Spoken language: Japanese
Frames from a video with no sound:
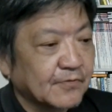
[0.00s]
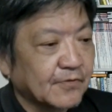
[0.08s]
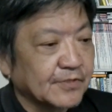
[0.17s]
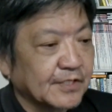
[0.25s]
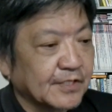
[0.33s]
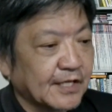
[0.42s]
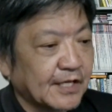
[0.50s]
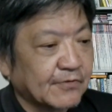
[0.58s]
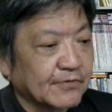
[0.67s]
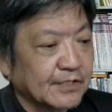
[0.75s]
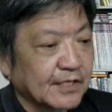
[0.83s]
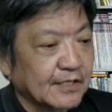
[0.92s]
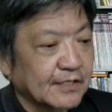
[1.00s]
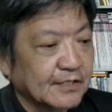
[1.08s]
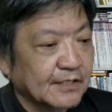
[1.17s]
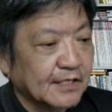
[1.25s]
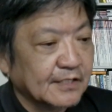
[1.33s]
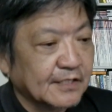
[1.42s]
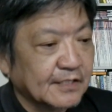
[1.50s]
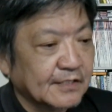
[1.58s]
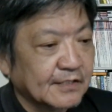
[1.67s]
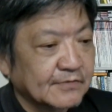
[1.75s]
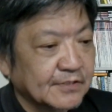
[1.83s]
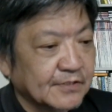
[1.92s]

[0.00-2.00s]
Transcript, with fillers: 当時、A 子さんが転落